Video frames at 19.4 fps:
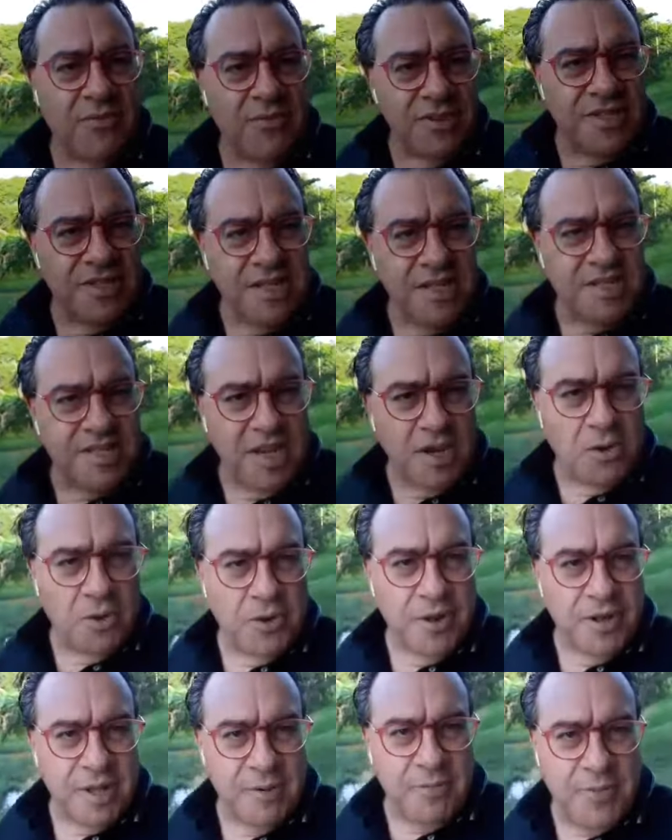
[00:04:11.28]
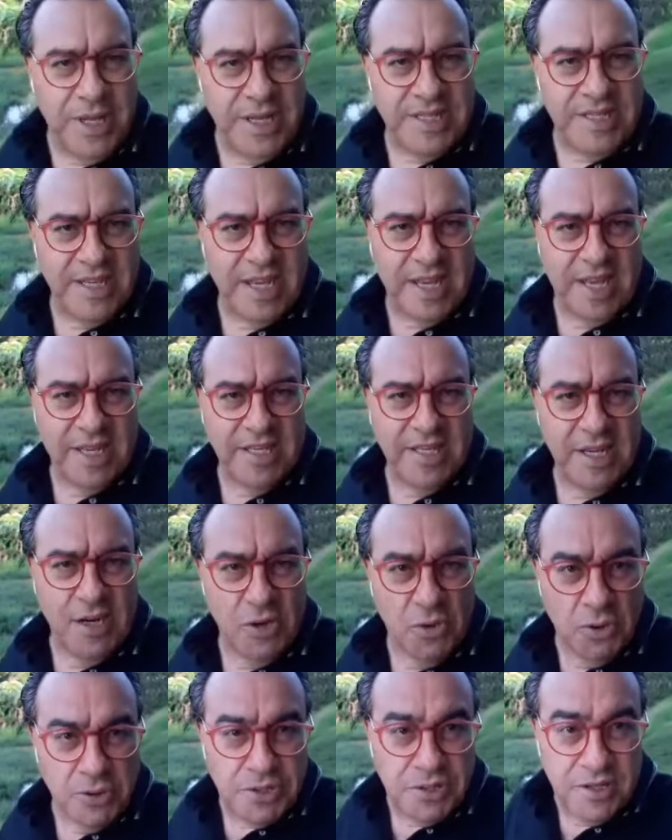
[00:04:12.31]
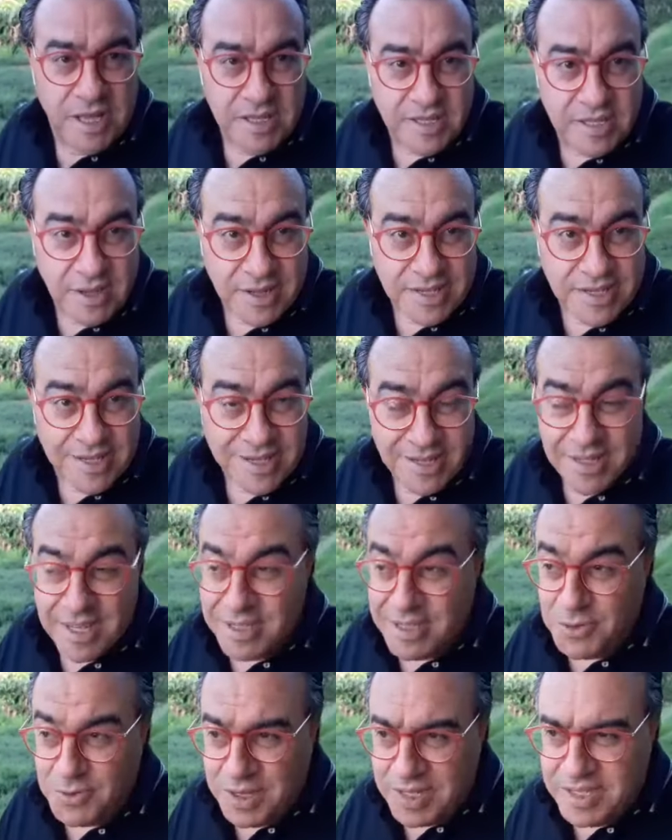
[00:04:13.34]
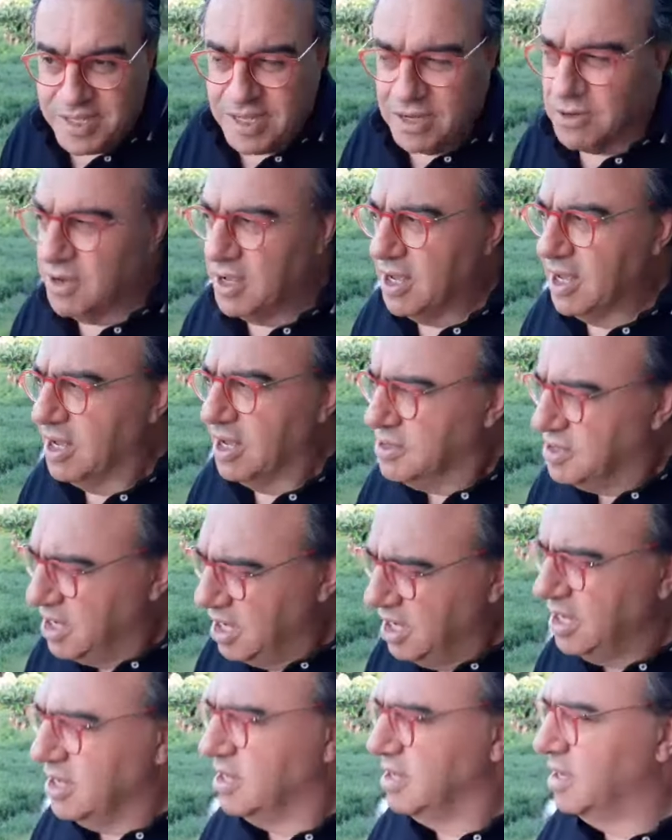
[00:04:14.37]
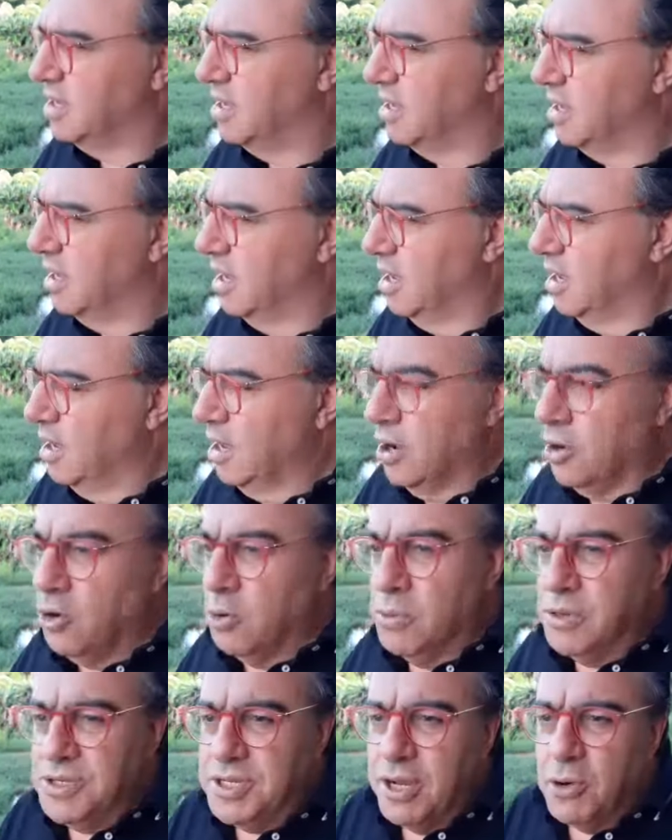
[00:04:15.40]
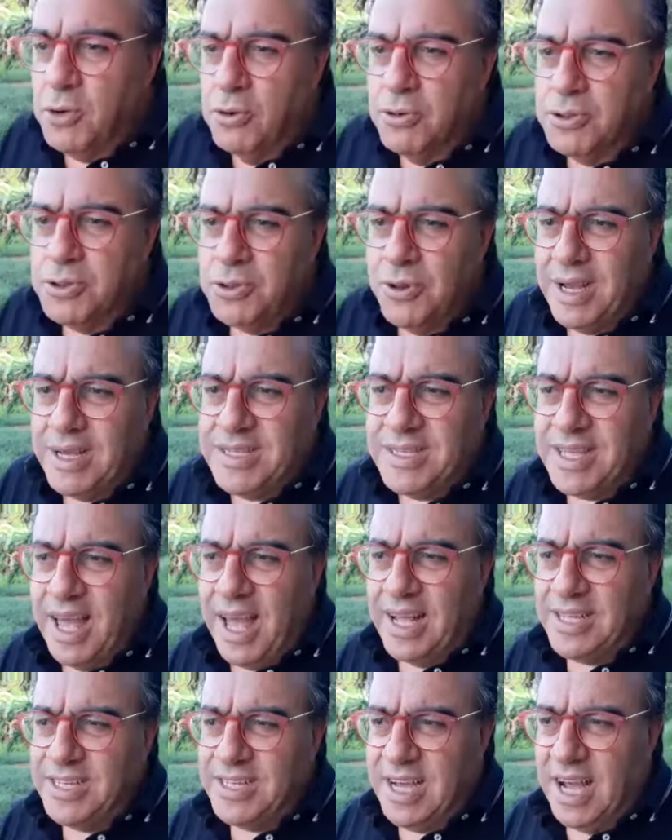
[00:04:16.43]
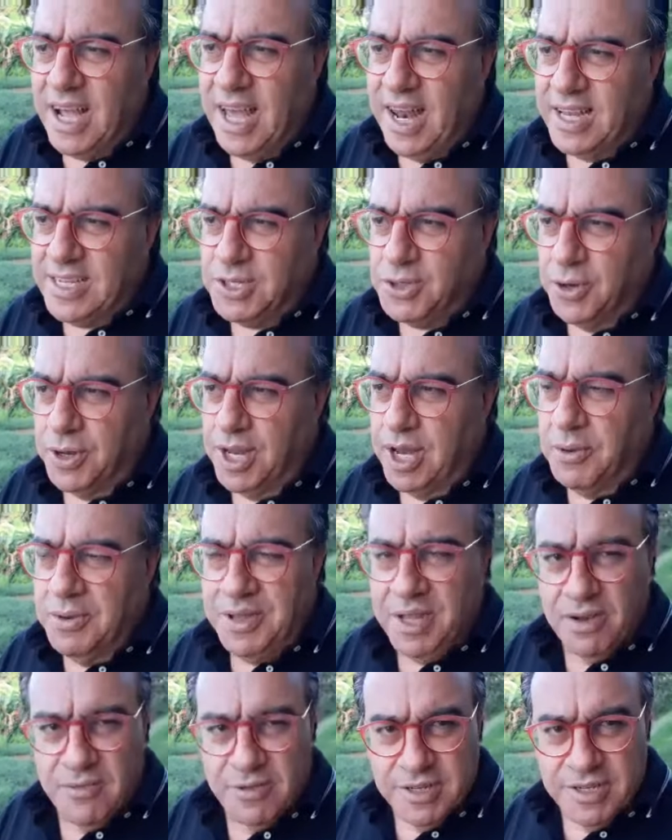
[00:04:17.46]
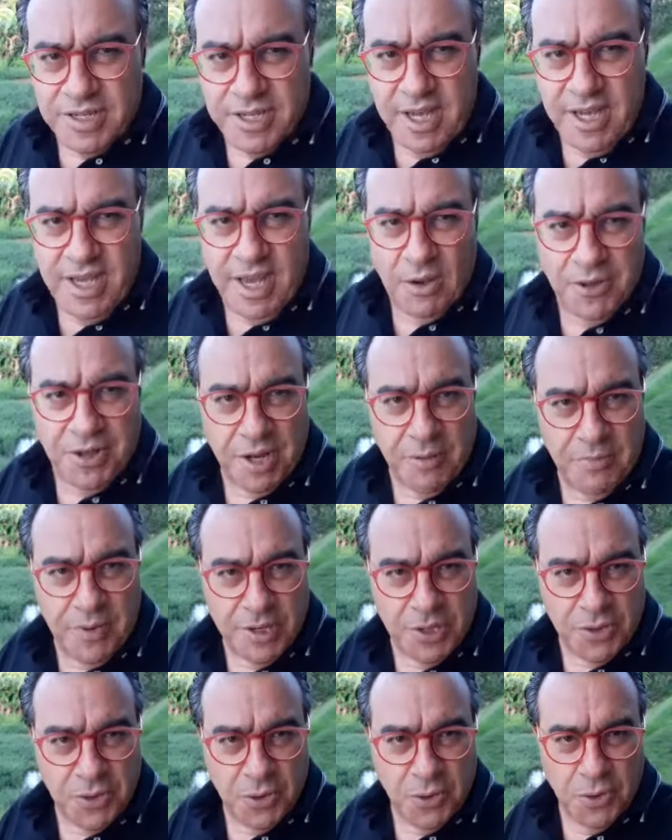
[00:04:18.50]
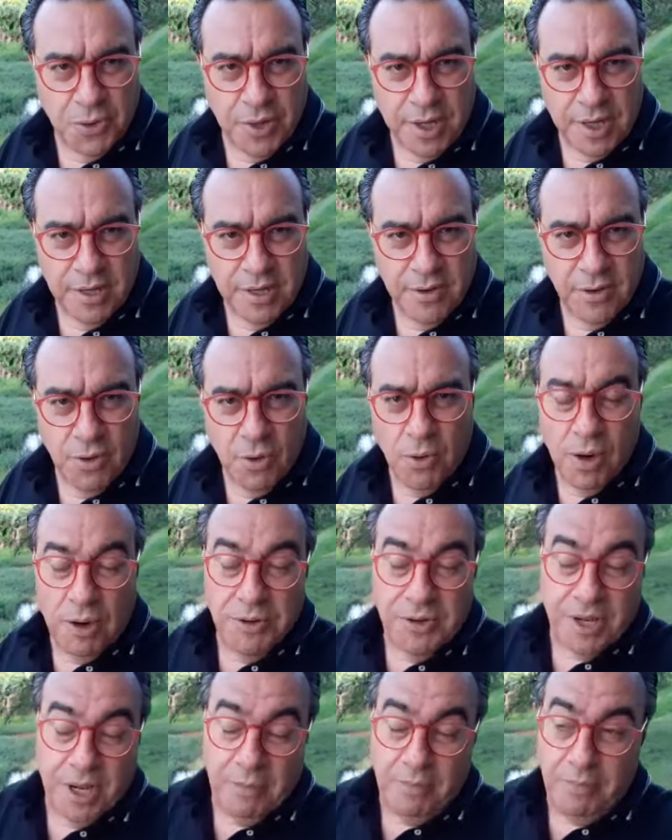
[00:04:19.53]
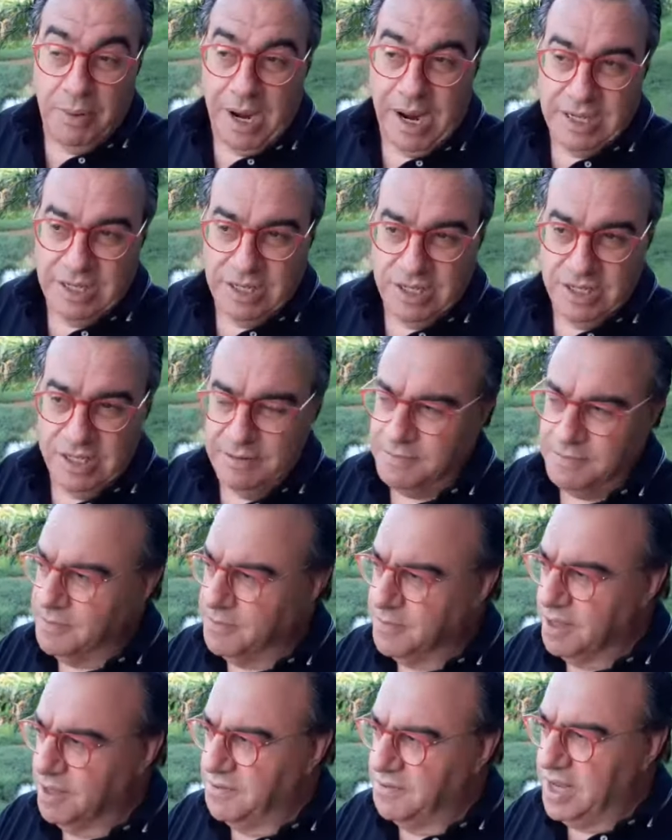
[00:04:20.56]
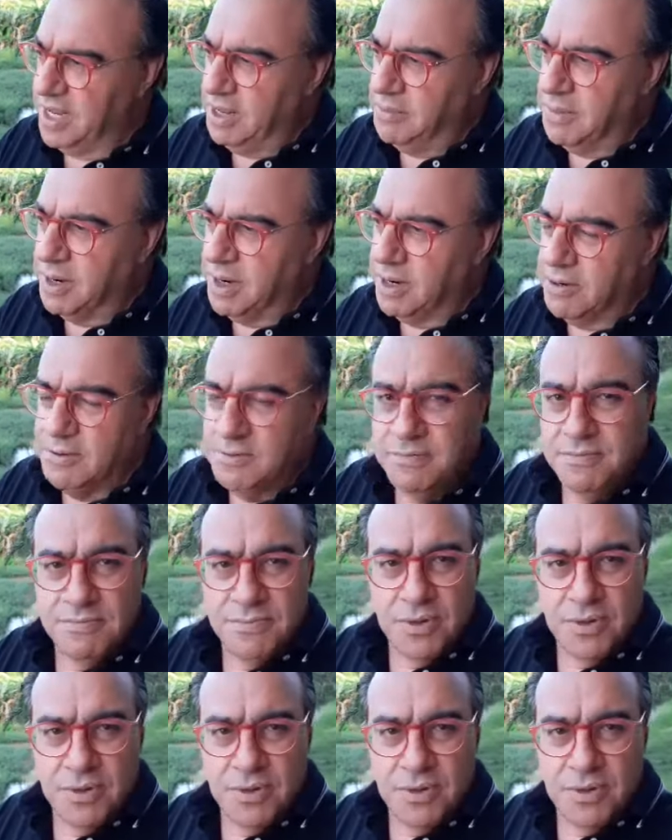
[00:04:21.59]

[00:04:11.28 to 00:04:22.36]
Você se encontra presente e lúcido na situação, na situação? Sim, como se constrói essa ética relacional entre você e a outra pessoa ou a outra parte? Via de mão?